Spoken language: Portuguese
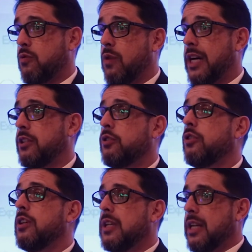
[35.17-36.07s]

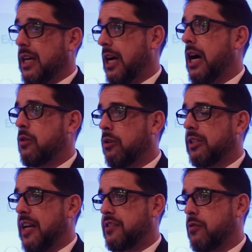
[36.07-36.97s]
quando
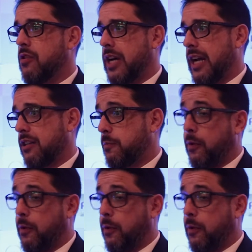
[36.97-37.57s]
acontece o Congresso.